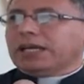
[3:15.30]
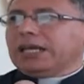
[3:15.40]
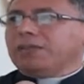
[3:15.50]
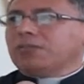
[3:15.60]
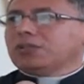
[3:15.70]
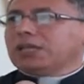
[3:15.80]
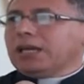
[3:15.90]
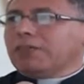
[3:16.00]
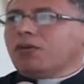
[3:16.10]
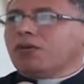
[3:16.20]
creemos
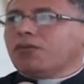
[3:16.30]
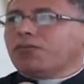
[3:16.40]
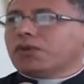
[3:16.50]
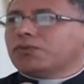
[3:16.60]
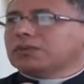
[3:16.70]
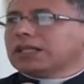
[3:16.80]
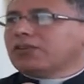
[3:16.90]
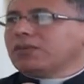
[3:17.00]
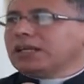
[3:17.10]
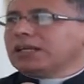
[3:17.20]
que hemos
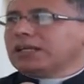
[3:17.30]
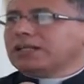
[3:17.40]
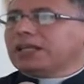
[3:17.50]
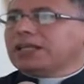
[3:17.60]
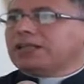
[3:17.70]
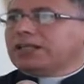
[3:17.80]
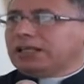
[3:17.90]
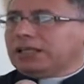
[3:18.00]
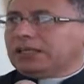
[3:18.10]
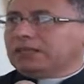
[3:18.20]
confrontado la realidad
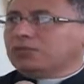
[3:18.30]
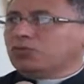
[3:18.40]
de